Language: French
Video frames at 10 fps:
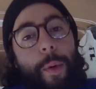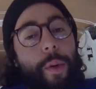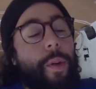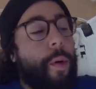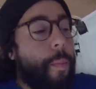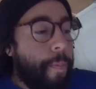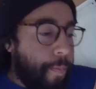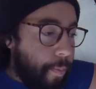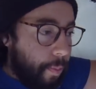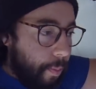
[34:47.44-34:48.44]
de temps.
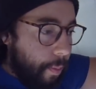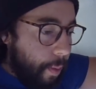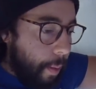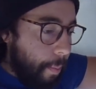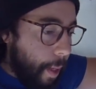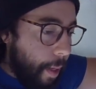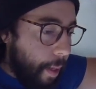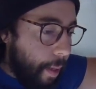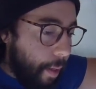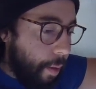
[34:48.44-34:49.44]

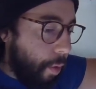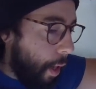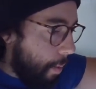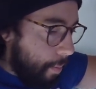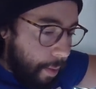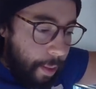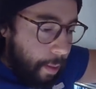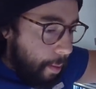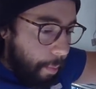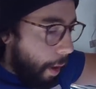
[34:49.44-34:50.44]
Mais voilà.
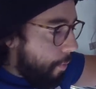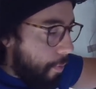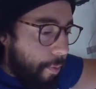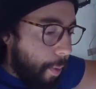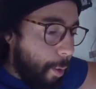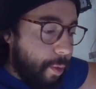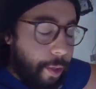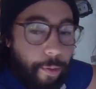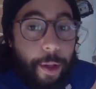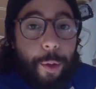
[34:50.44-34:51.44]
Bref, maintenant c'est
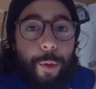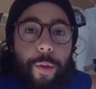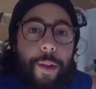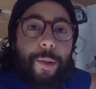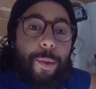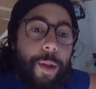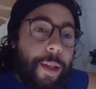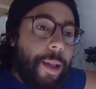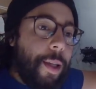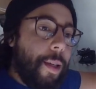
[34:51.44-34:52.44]
fait de toute façon
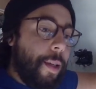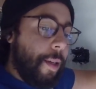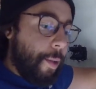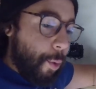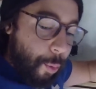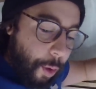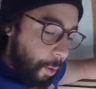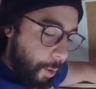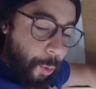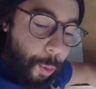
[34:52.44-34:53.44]
et du coup là on
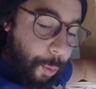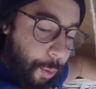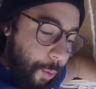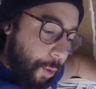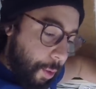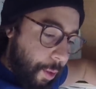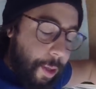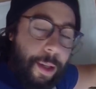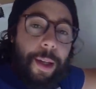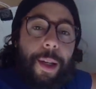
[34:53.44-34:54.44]
est trop content de,
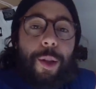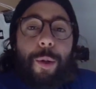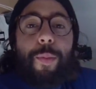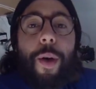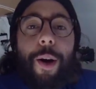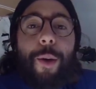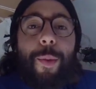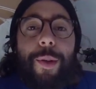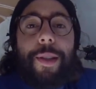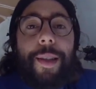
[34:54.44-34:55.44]
pouvoir
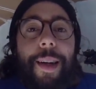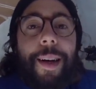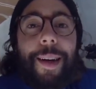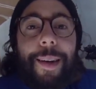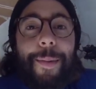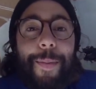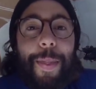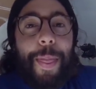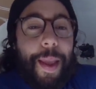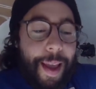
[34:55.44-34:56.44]
commencer à,
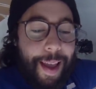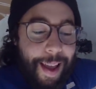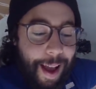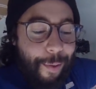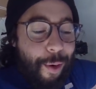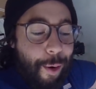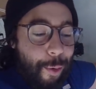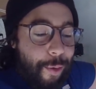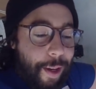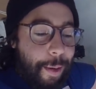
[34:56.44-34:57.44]
avoir le
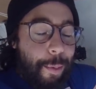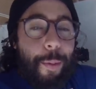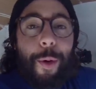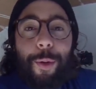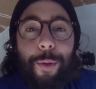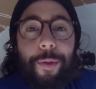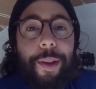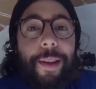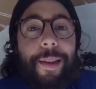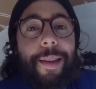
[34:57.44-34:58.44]
van un peu prendre
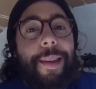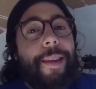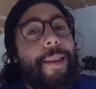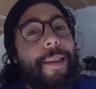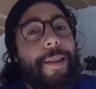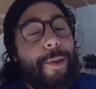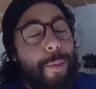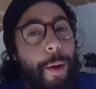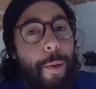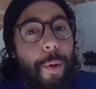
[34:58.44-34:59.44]
vie et c'est
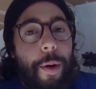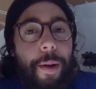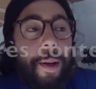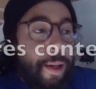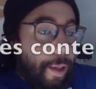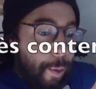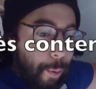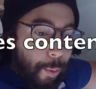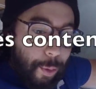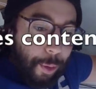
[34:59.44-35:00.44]
super cool.
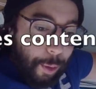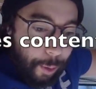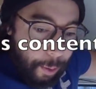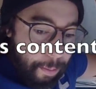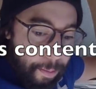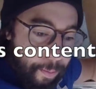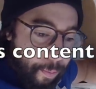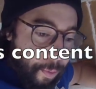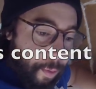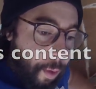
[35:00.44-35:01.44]
Donc euh,
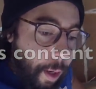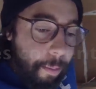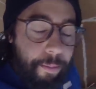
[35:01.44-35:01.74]
voilà.